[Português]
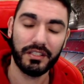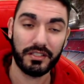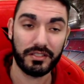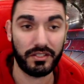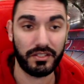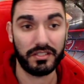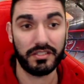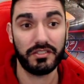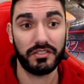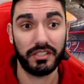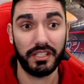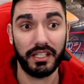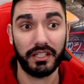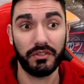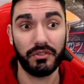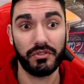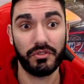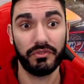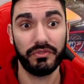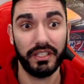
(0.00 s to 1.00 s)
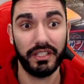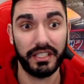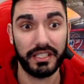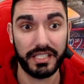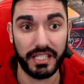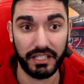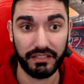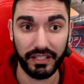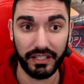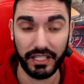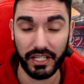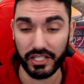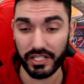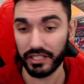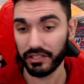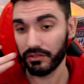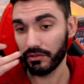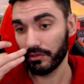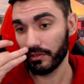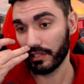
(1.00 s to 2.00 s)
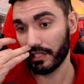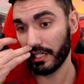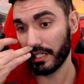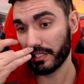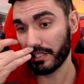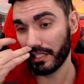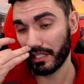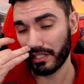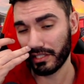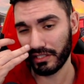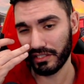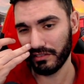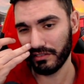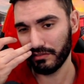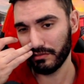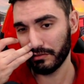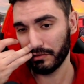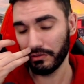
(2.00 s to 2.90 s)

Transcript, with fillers: Só se nos calhar que o João Félix é que vai dar jeito, todo o resto acho que não,